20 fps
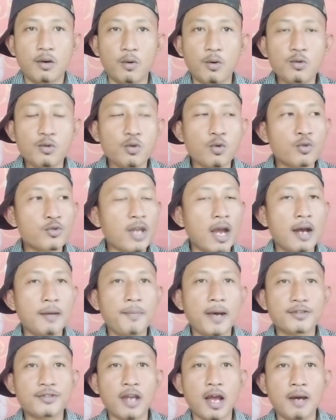Untuk
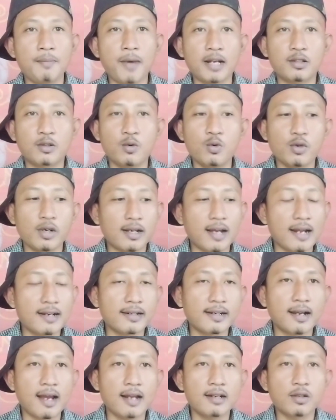sahabat-sahabatku,
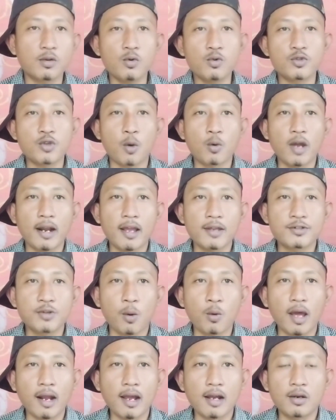rekan-rekanku,
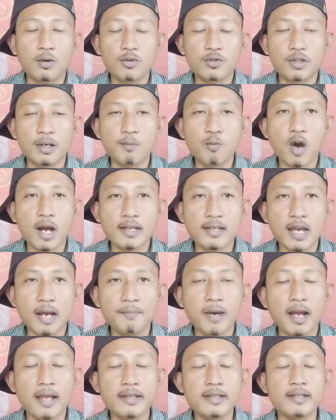saudara-saudaraku
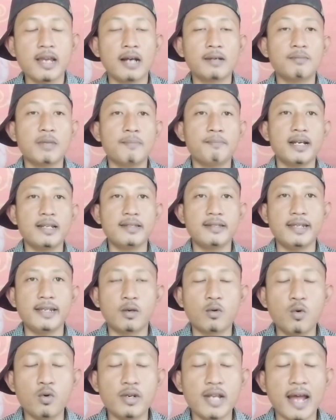semuanya baik yang
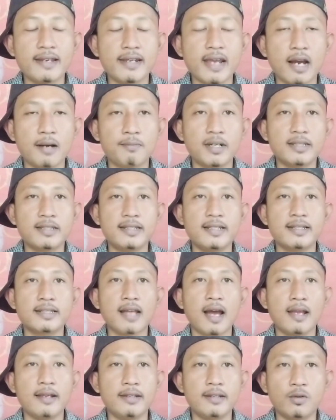membenciku dan yang
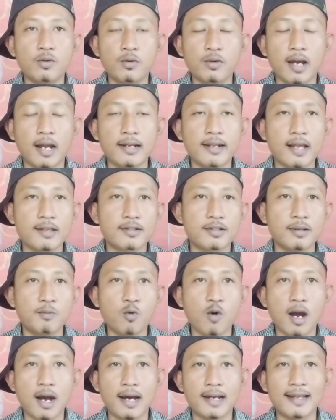mencintaiku, kalian
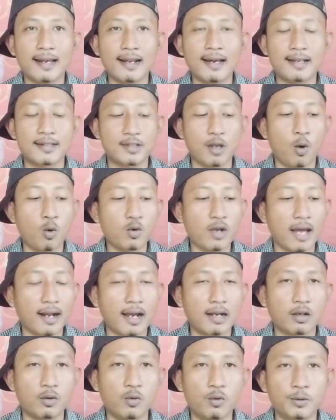semua adalah
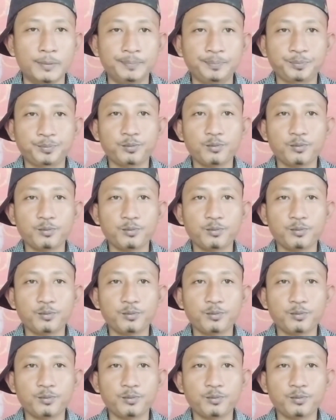saudaraku.